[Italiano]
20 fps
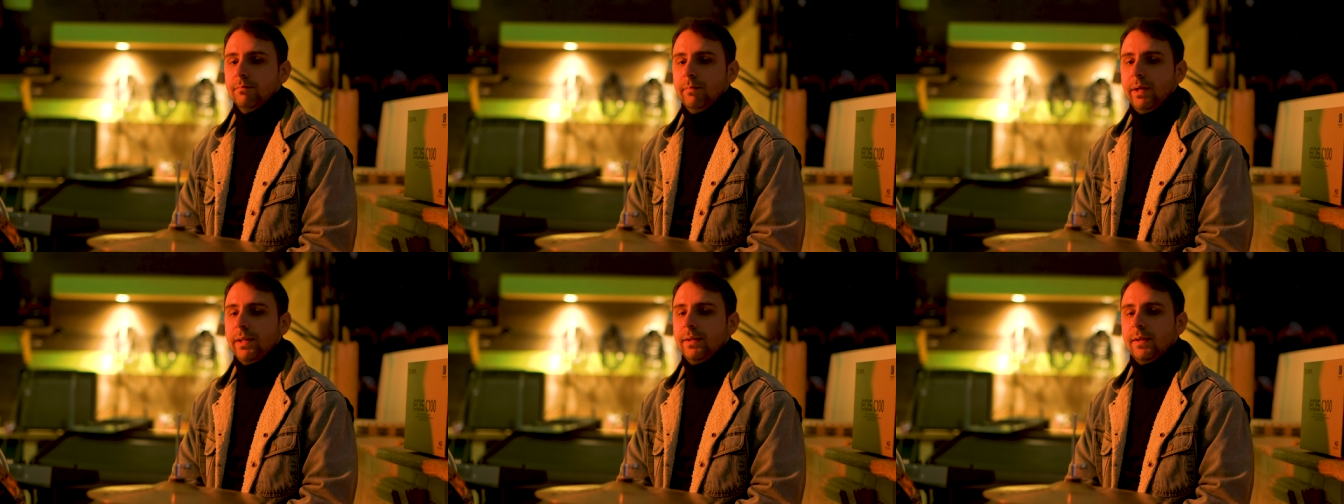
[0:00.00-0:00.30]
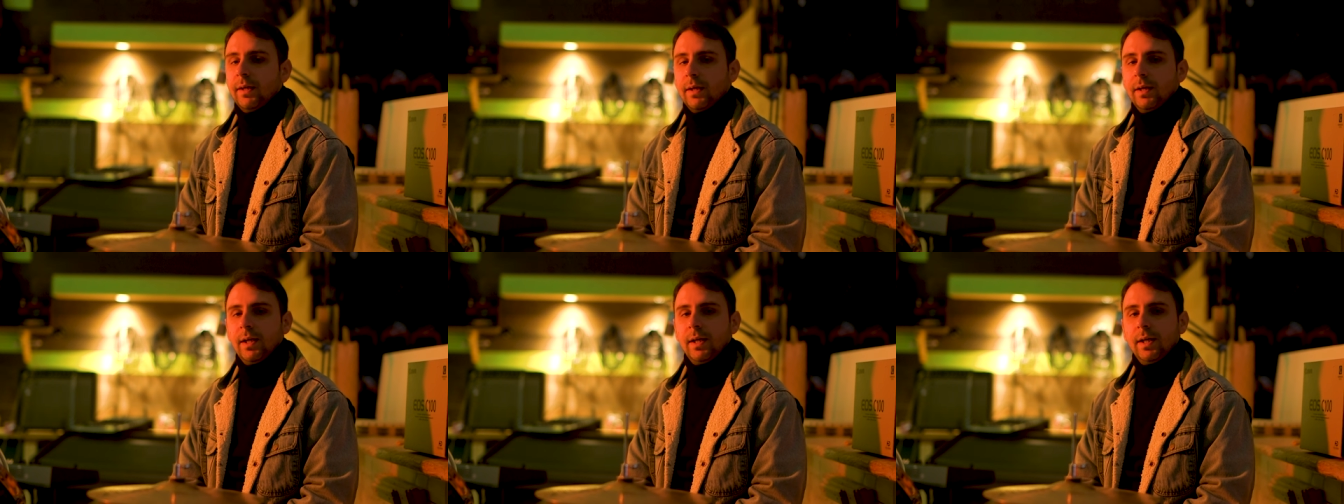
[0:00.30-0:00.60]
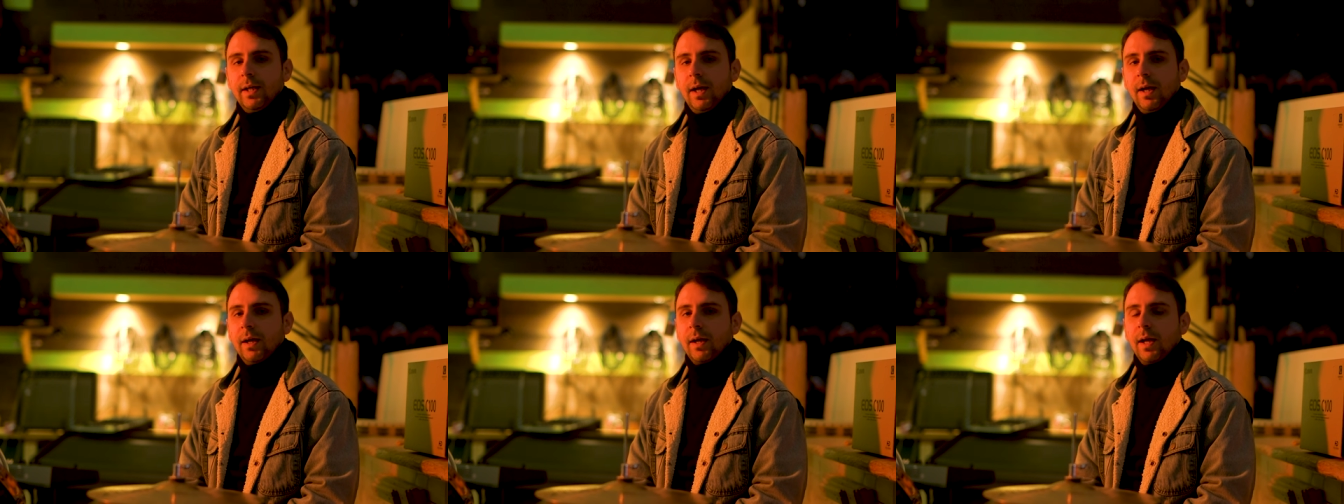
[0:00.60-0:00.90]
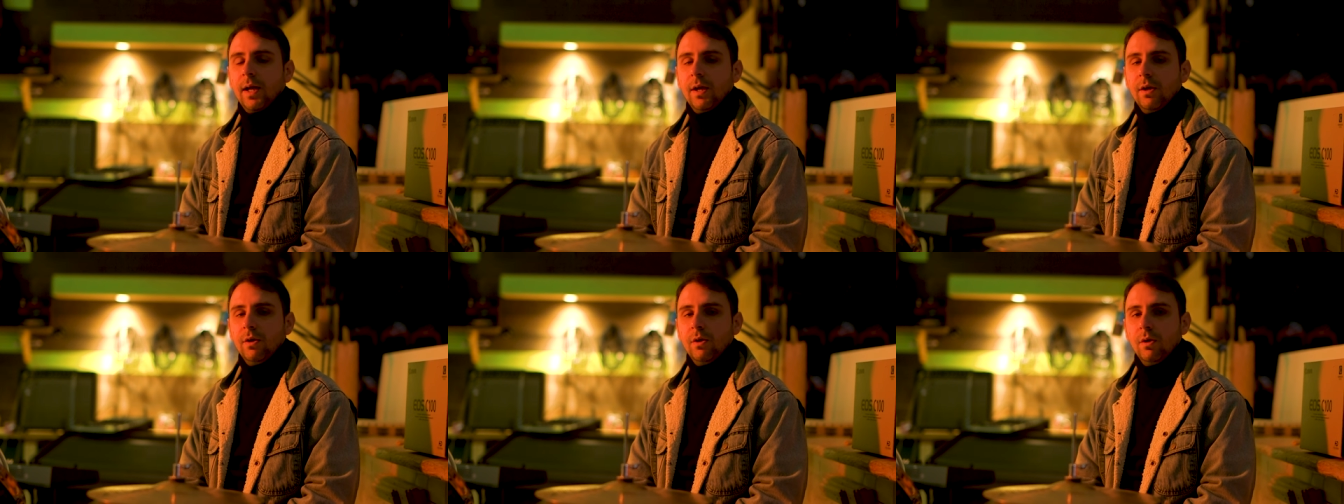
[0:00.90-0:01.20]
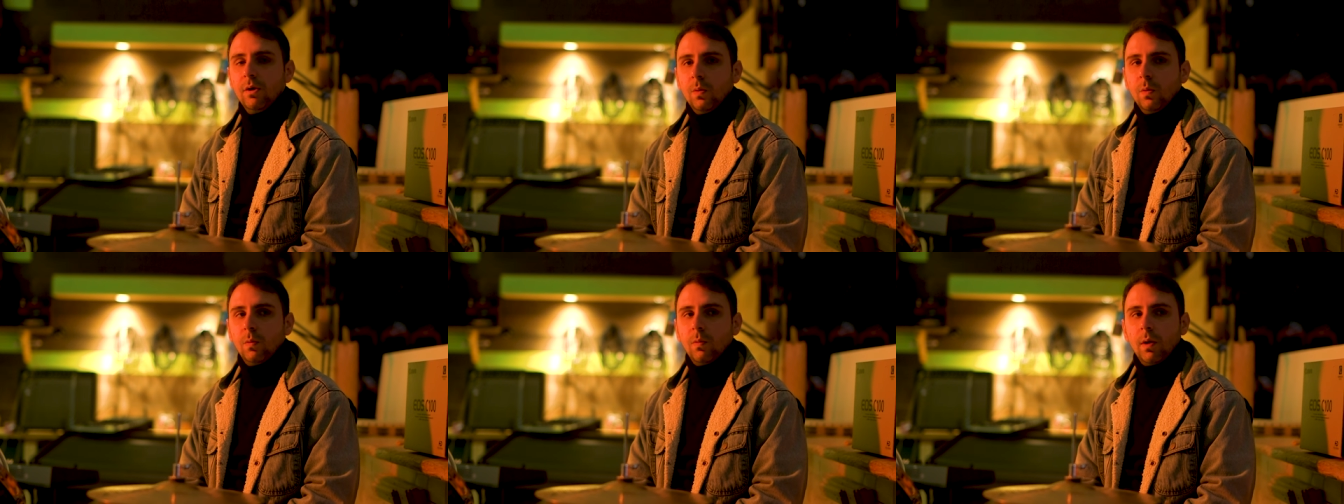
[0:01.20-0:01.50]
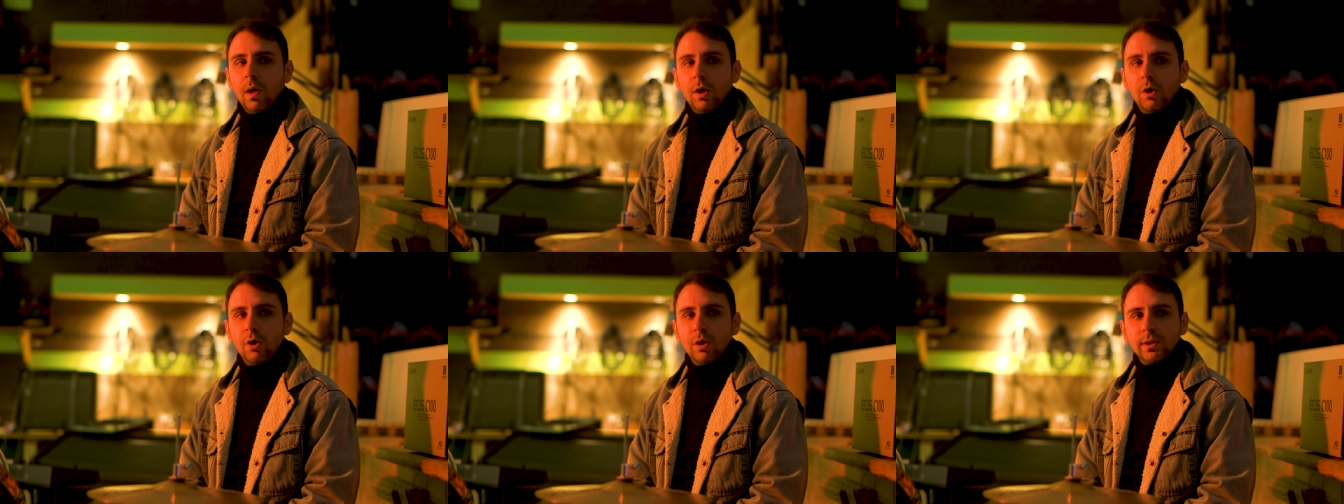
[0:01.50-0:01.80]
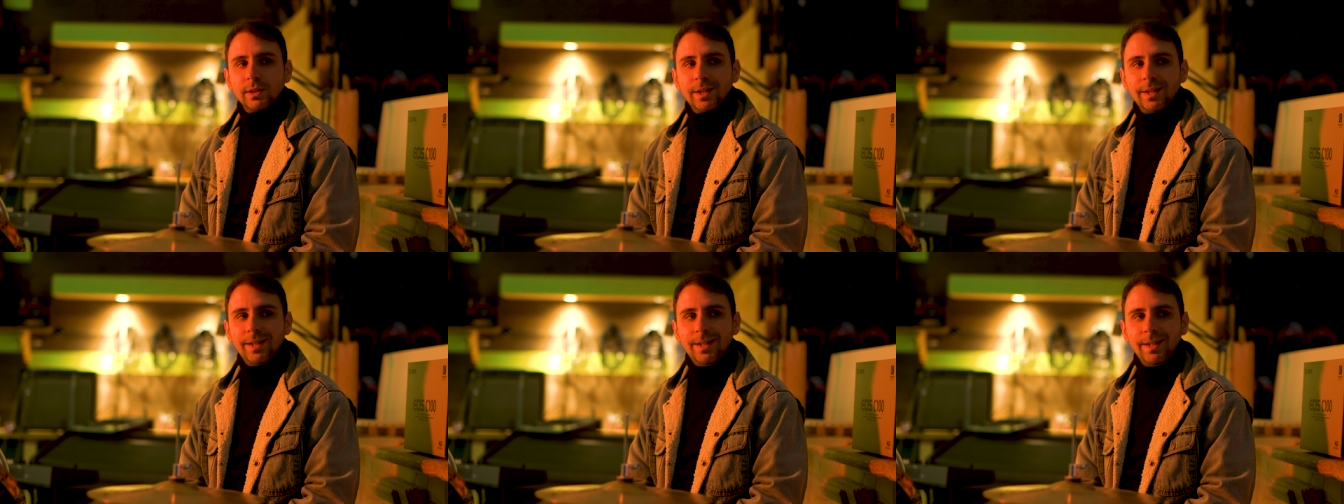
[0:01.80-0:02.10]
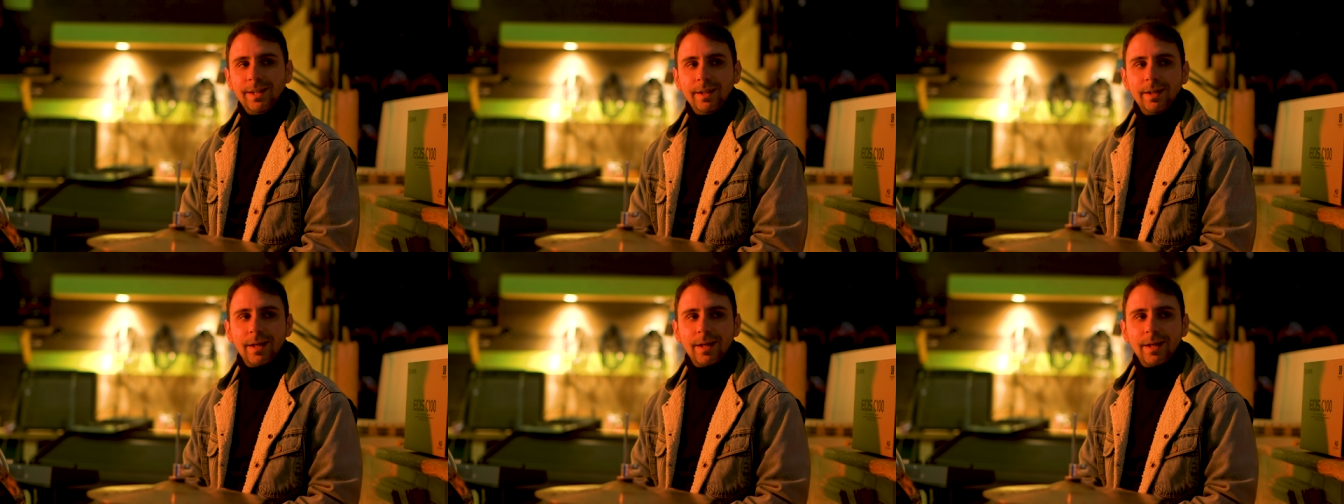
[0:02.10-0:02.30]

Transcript: mettere nel carrello un qualcosa di